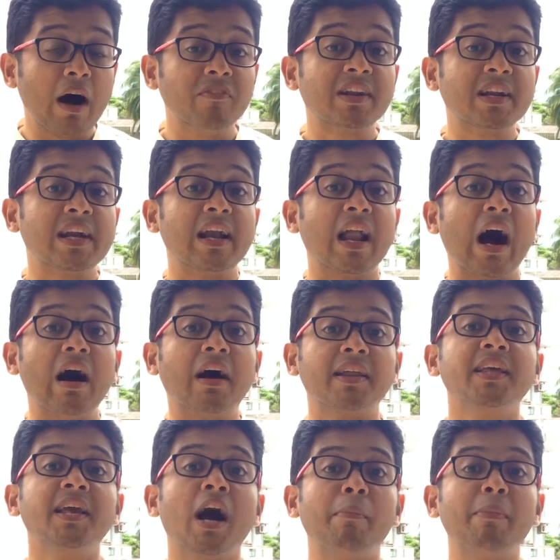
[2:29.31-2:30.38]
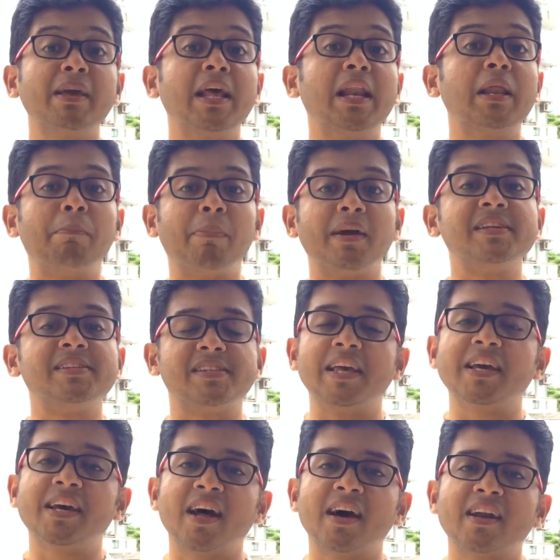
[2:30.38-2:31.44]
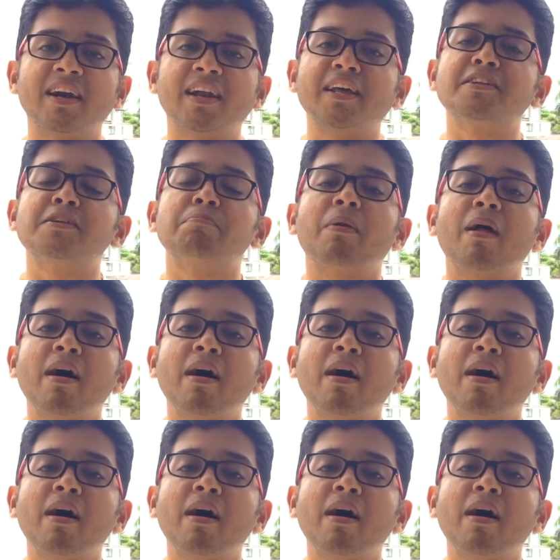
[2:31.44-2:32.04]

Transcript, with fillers: அவர்கள் அறியாமையில் இப்படி செய்கிறார்கள் என்று